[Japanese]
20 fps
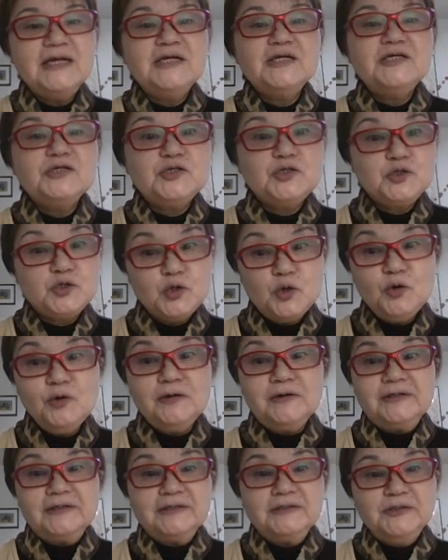
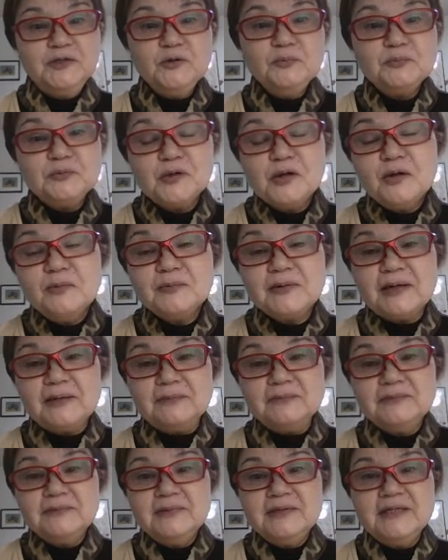Sure, no problem.
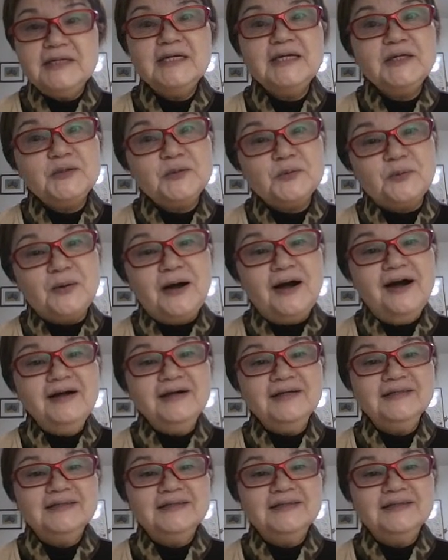Here you are.